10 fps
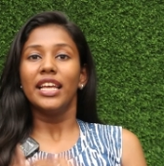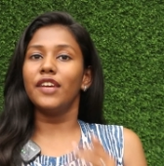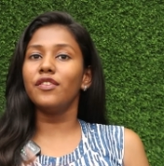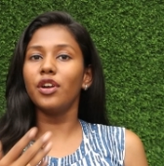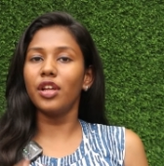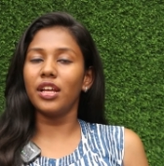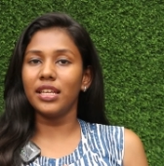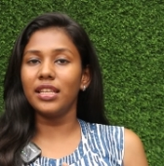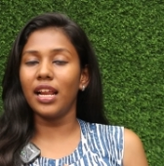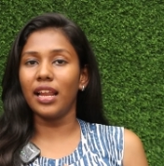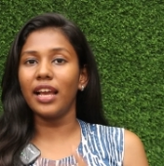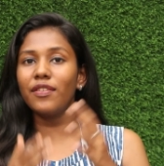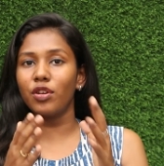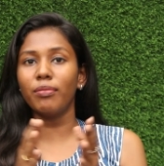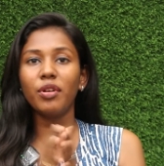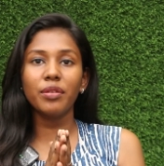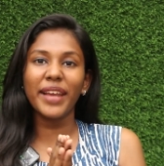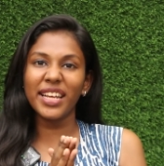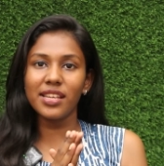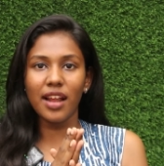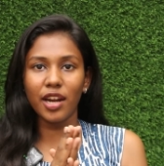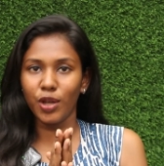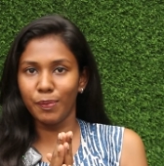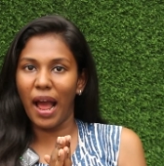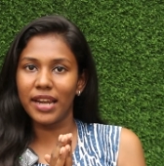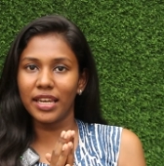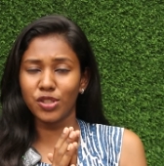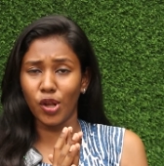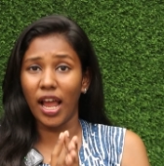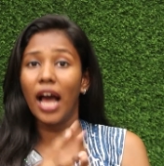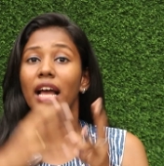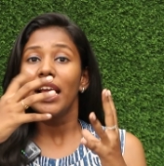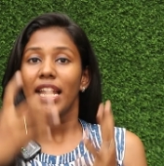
இவங்களோட இதுலலாம் இவர் ரொம்ப ஒரு மேஜரான ஒரு பார்ட்னே சொல்லலாம்